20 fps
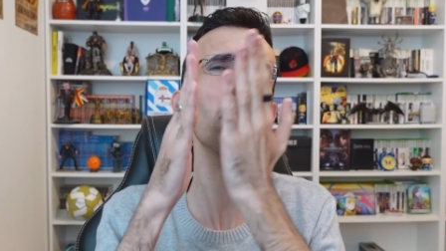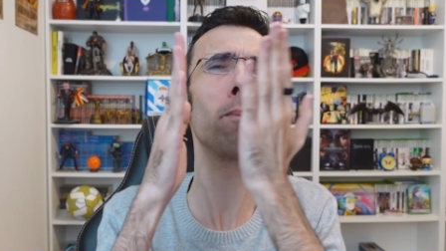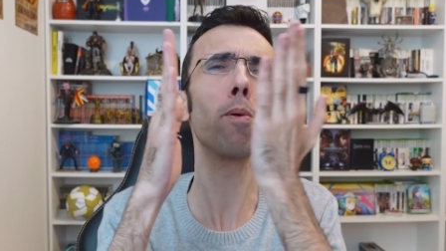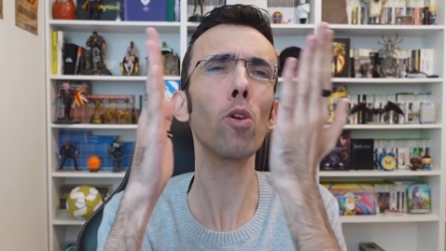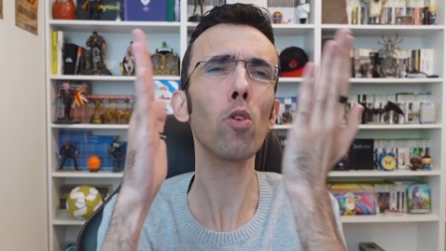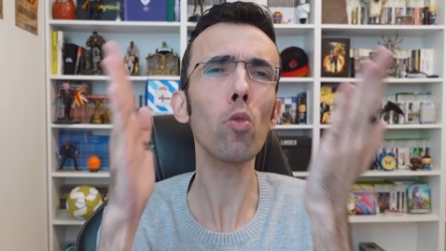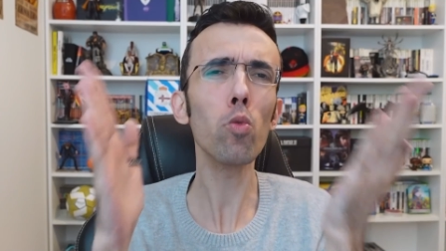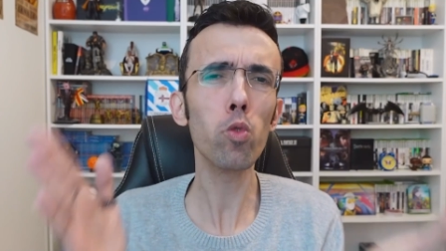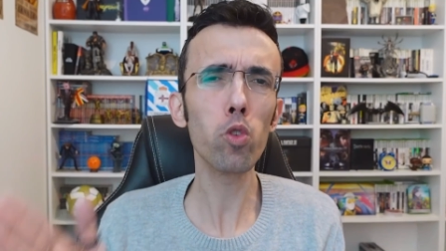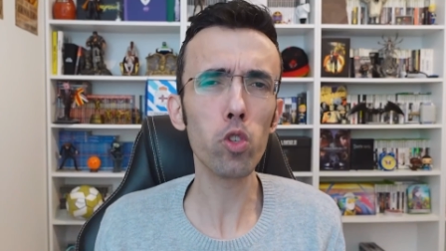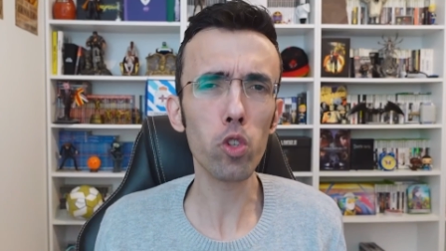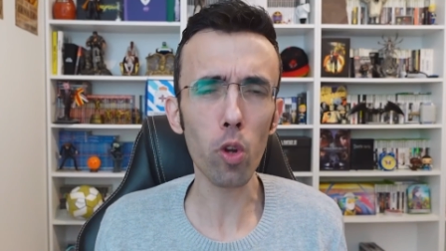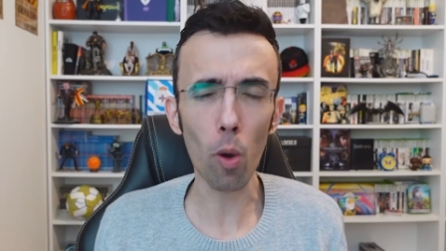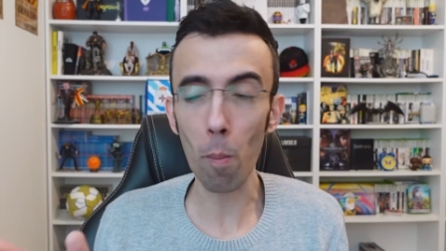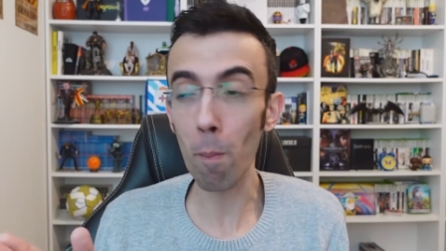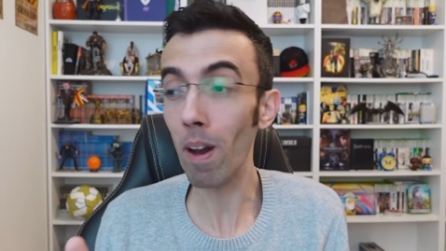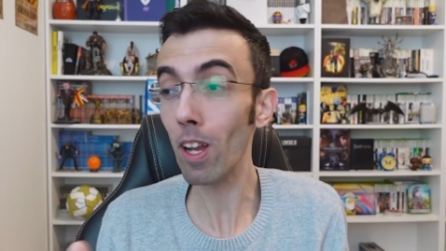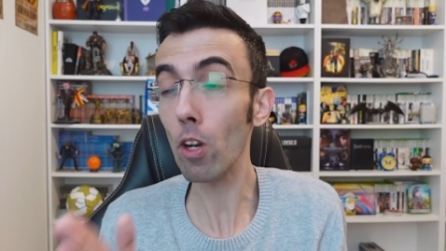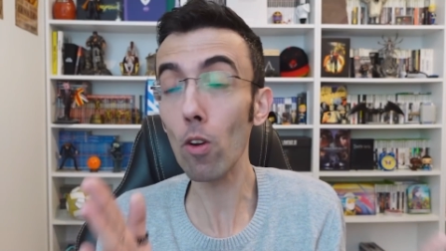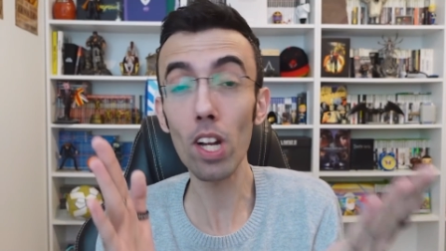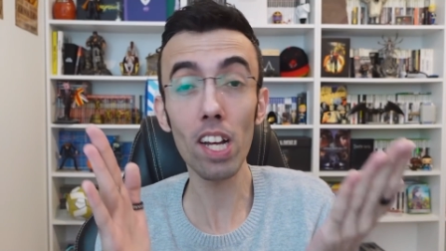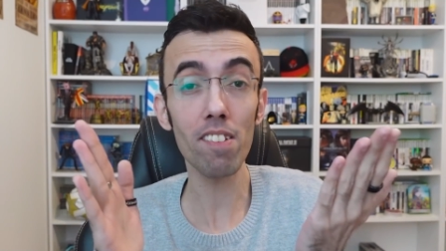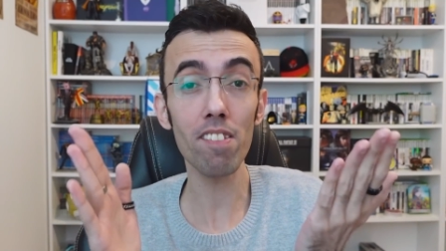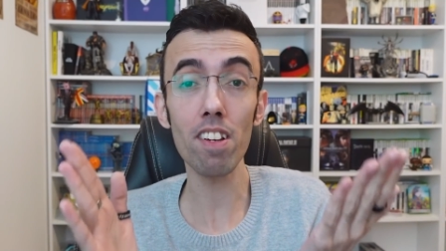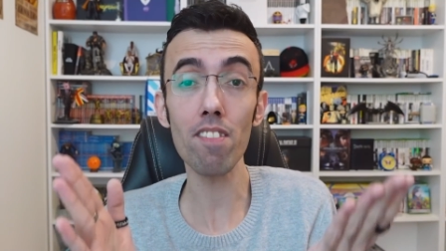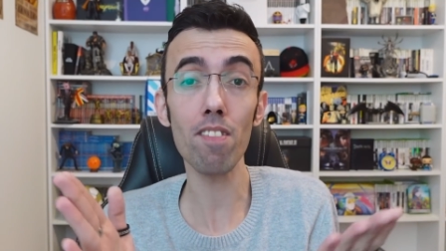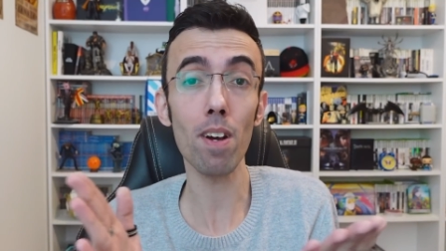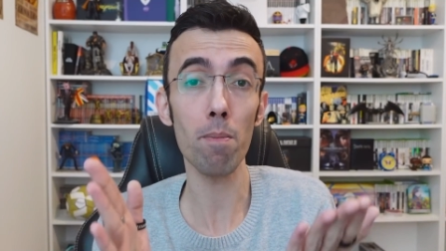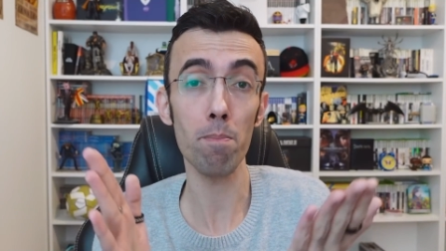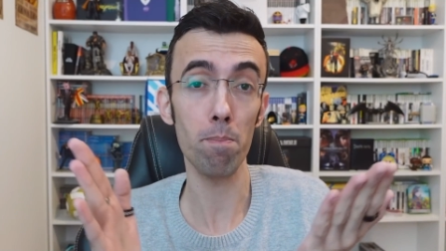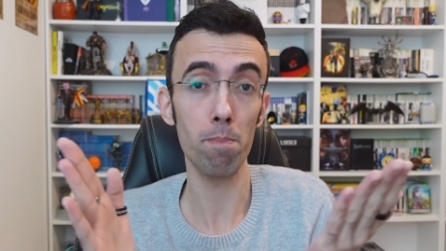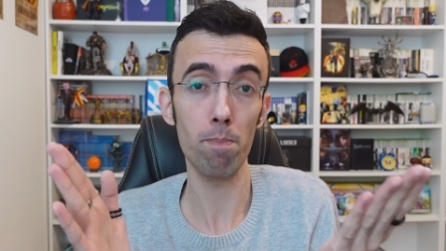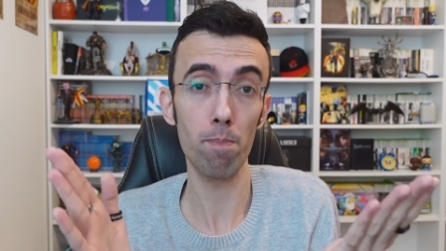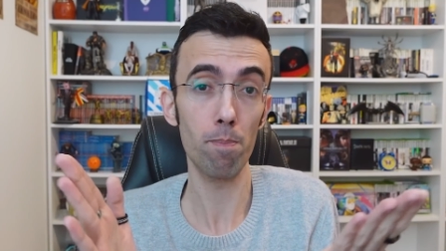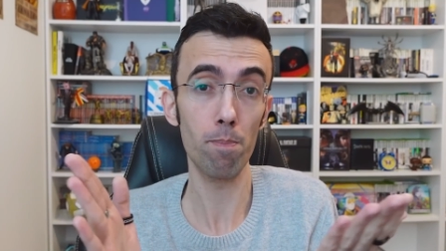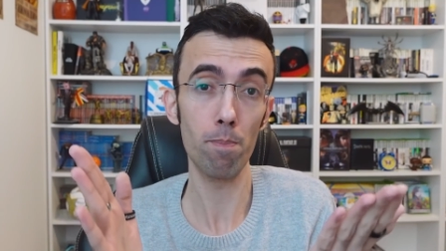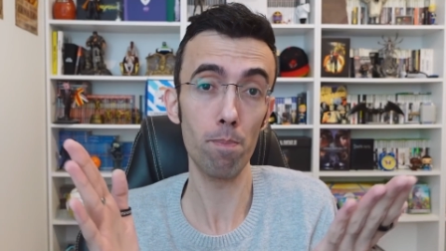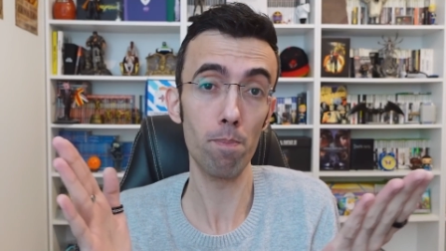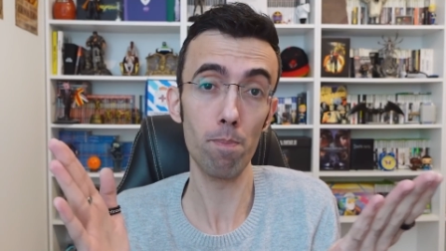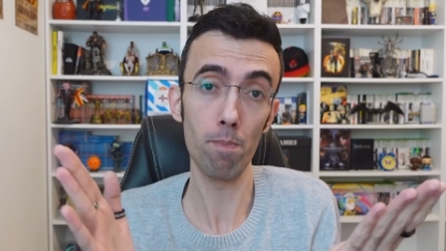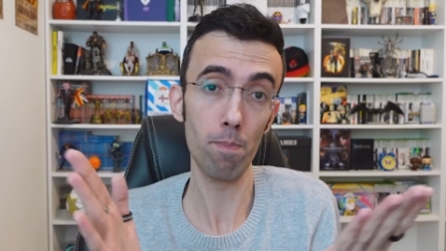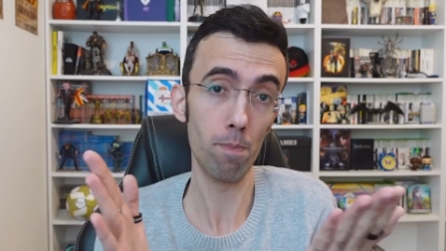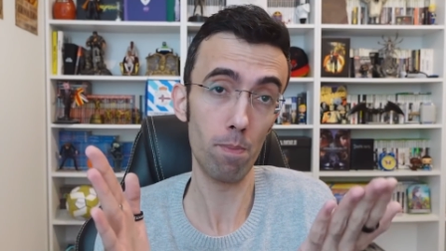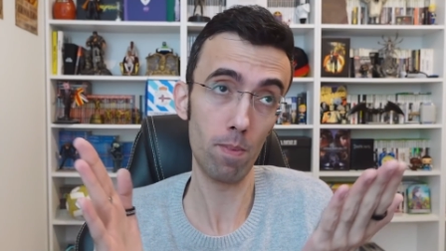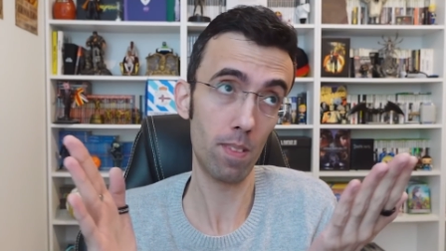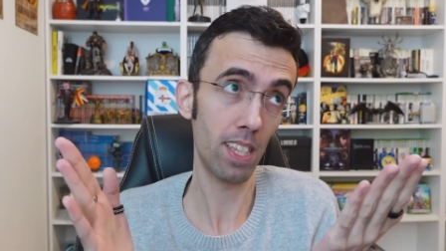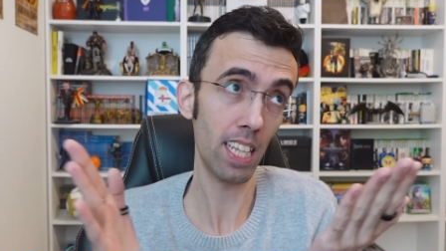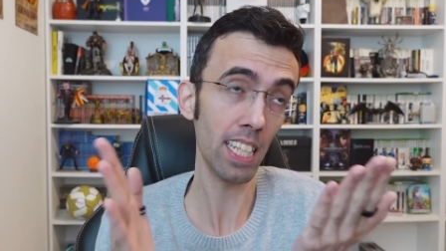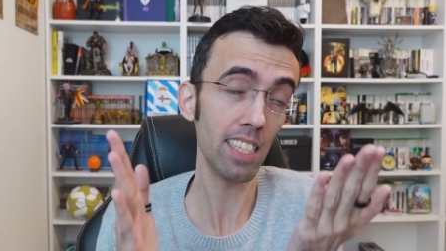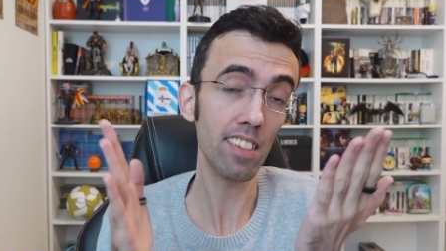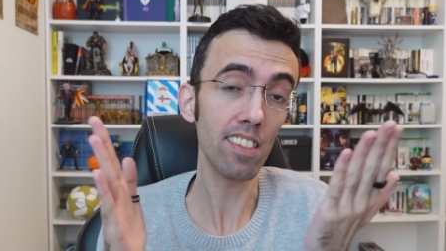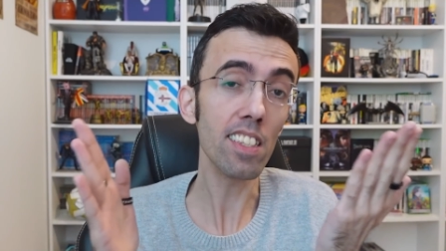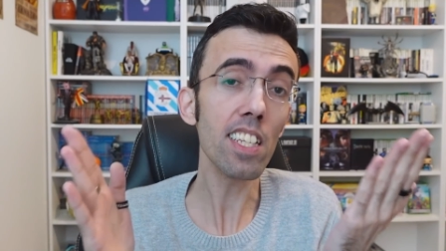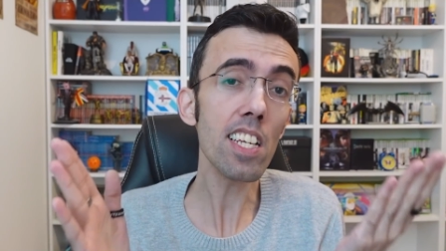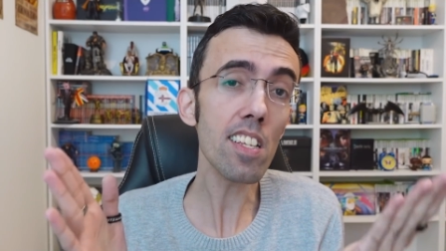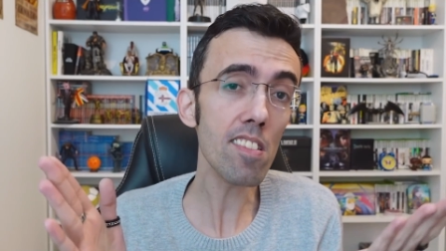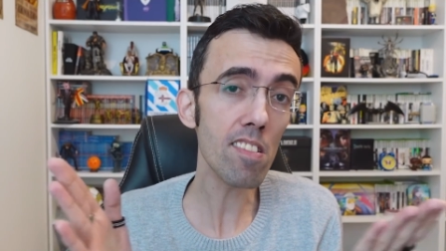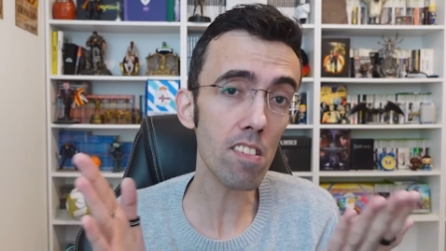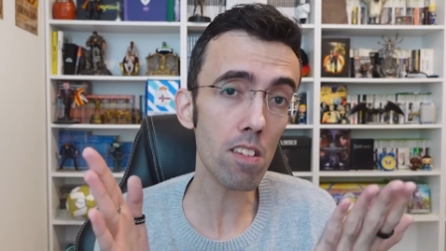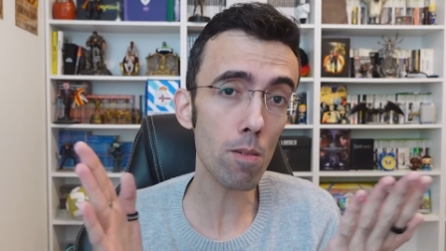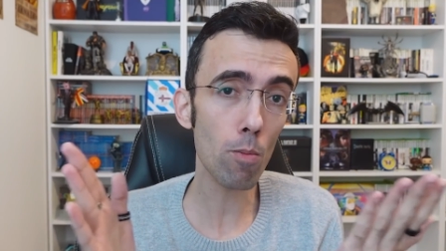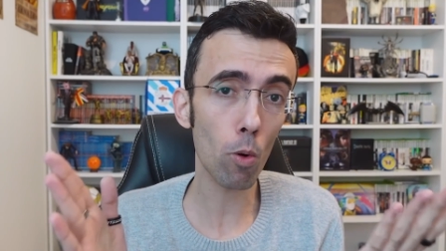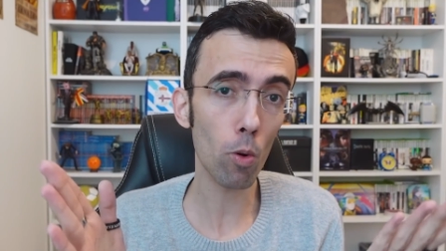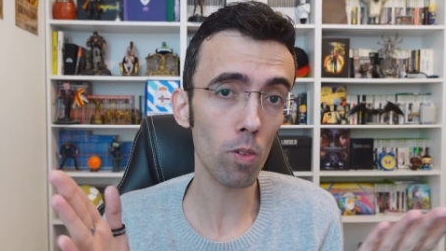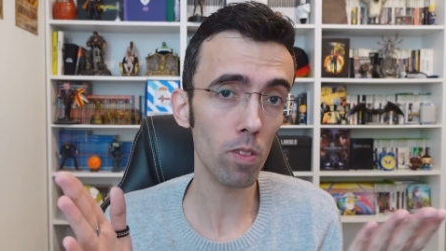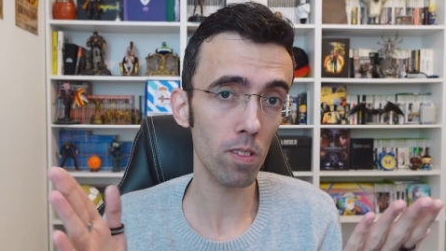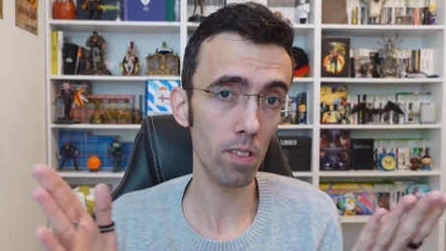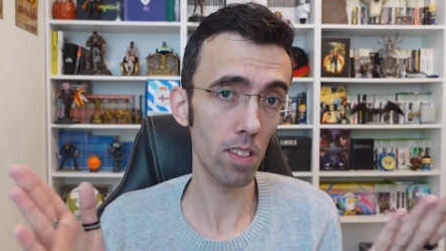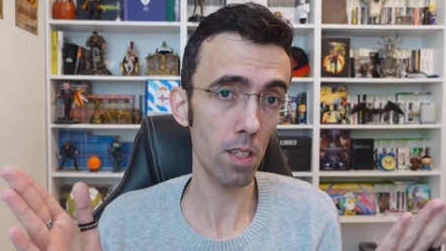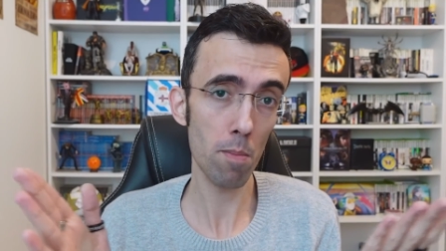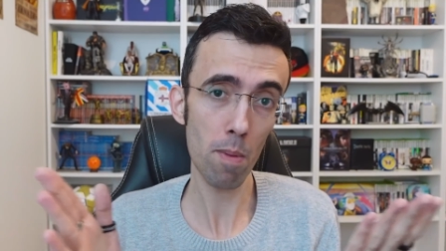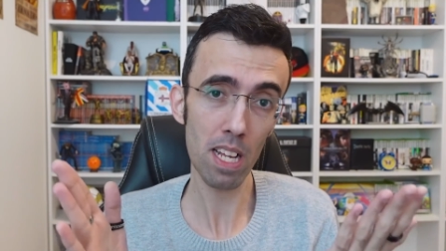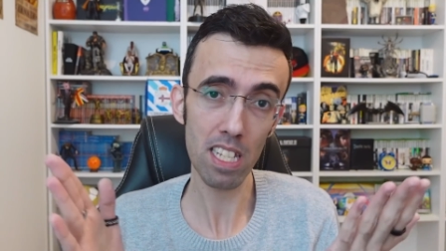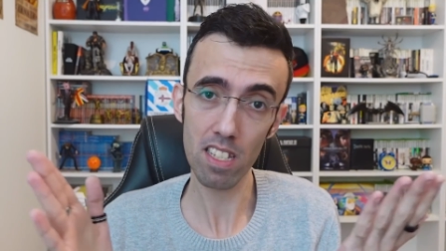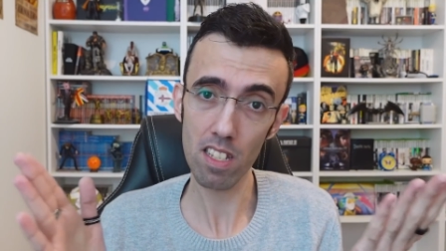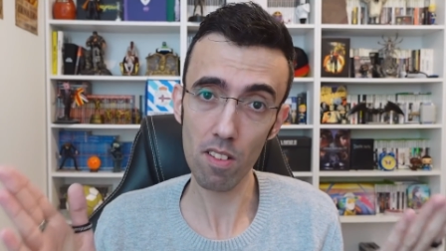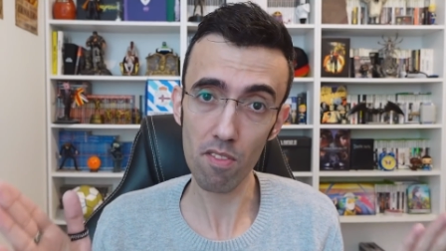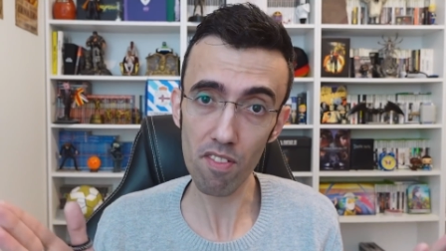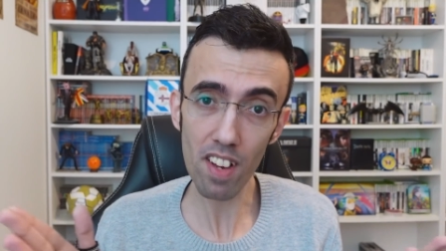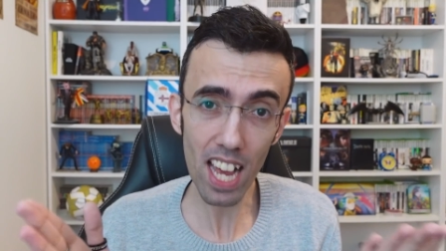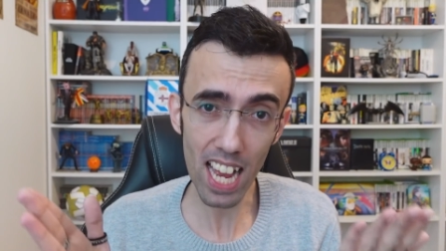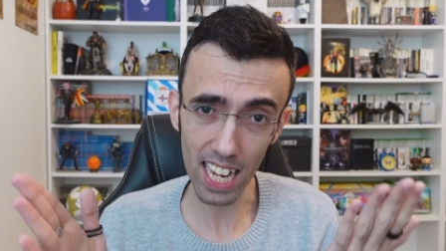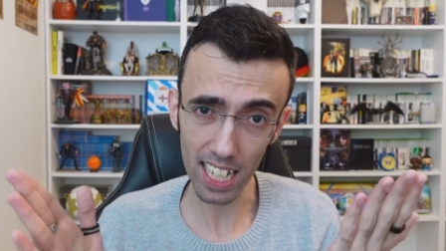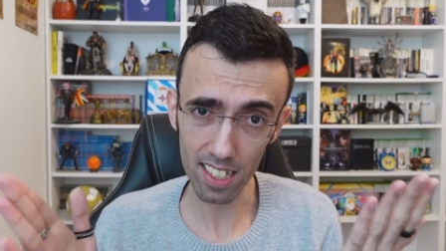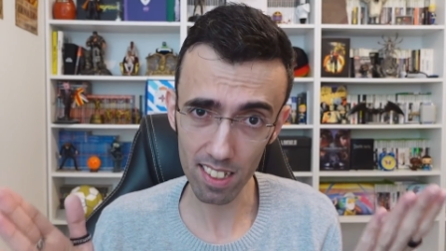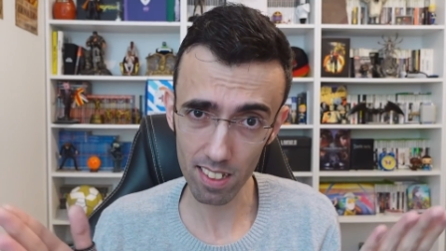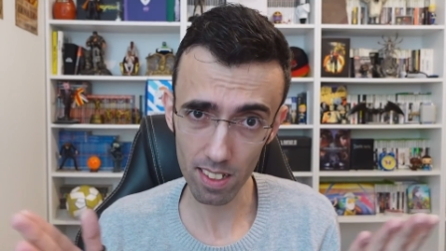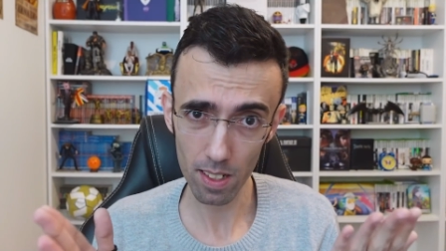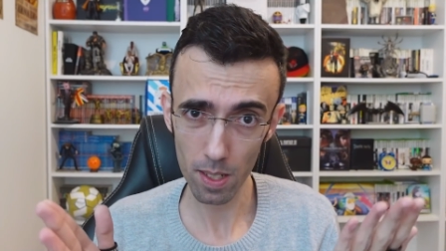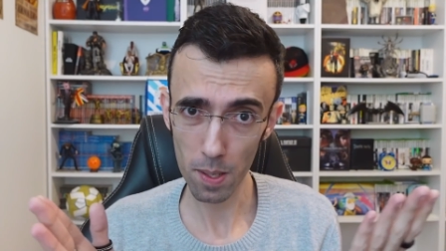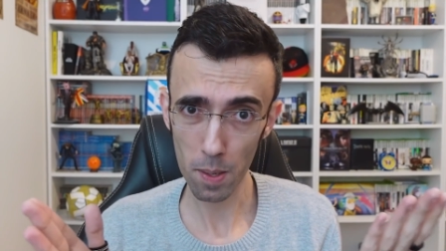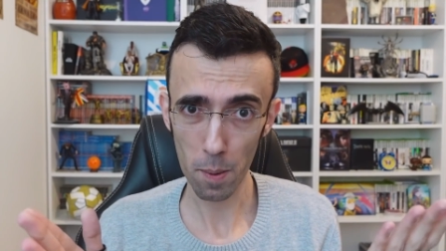brutto ma non aveva tantissimo di Mass Effect